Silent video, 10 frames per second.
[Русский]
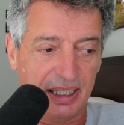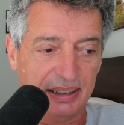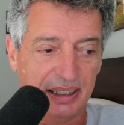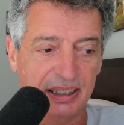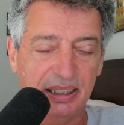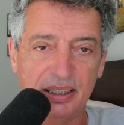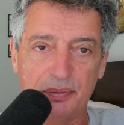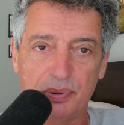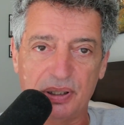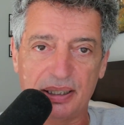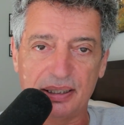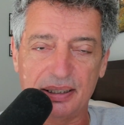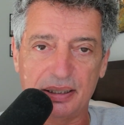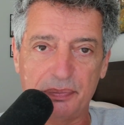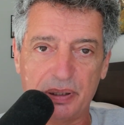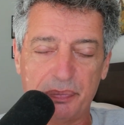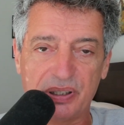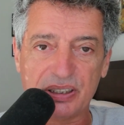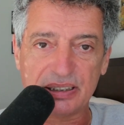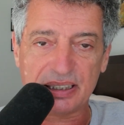А эта книга была на
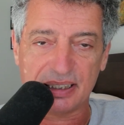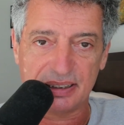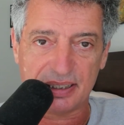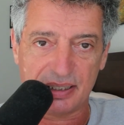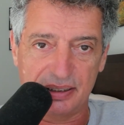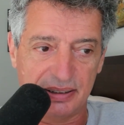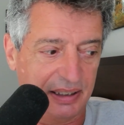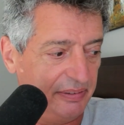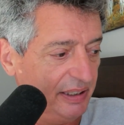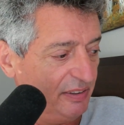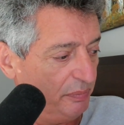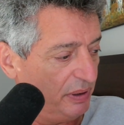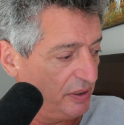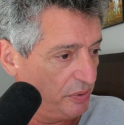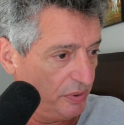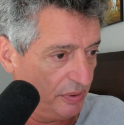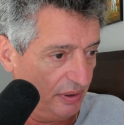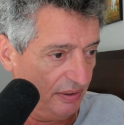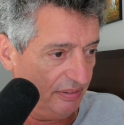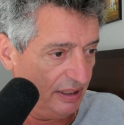500 страницах. Давайте я вам покажу ее
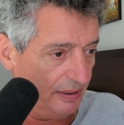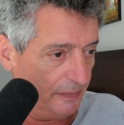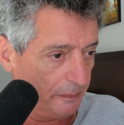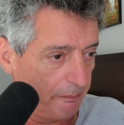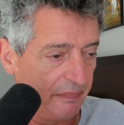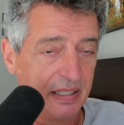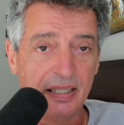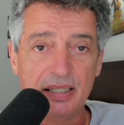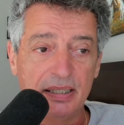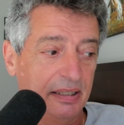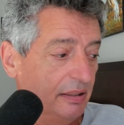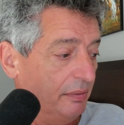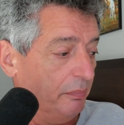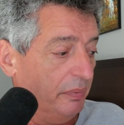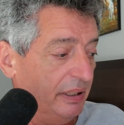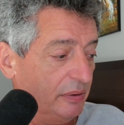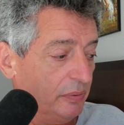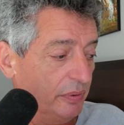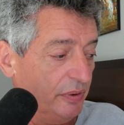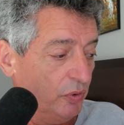оглавление. Мы
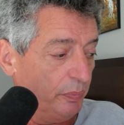эту книгу